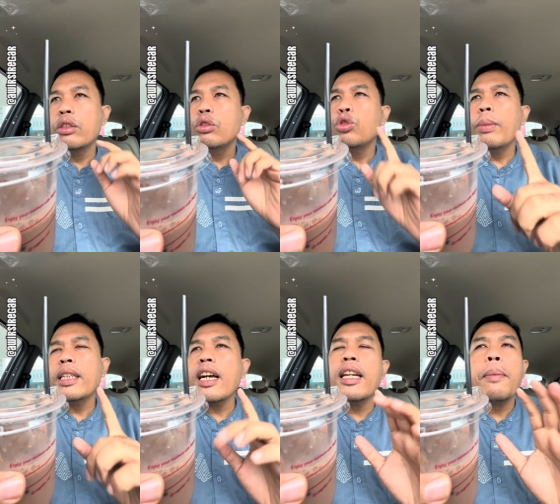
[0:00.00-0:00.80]
Cuma
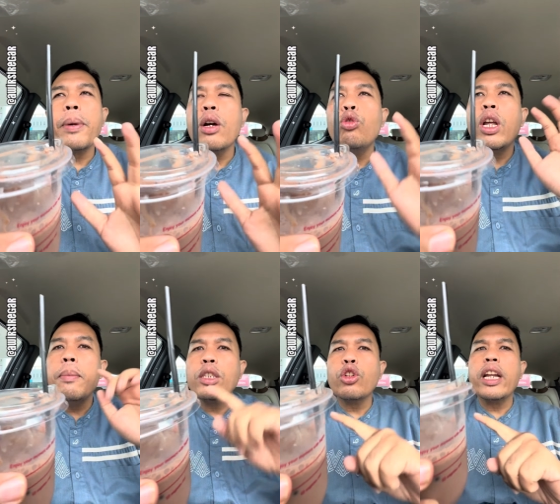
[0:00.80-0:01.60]
tak kenapa udah
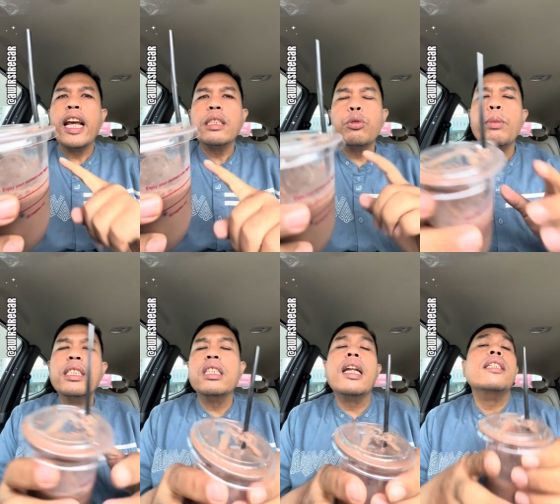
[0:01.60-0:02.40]
dimasukkan es pun
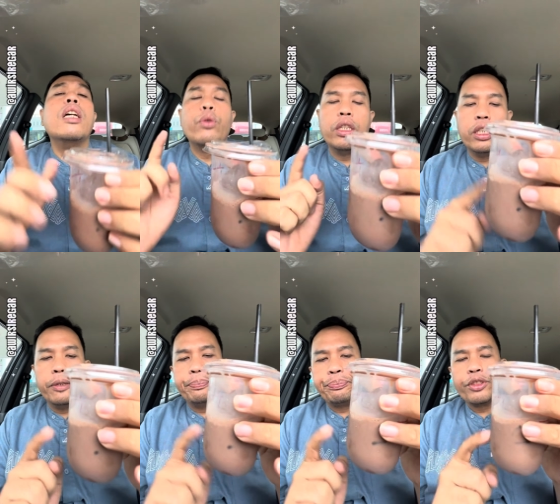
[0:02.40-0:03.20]
masih terasa we ini
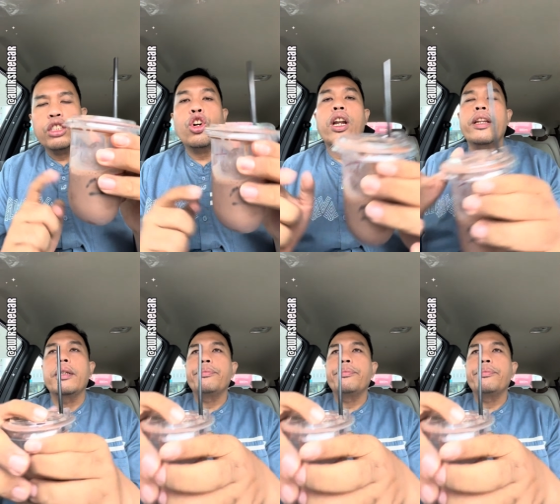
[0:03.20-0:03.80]
coklatnya.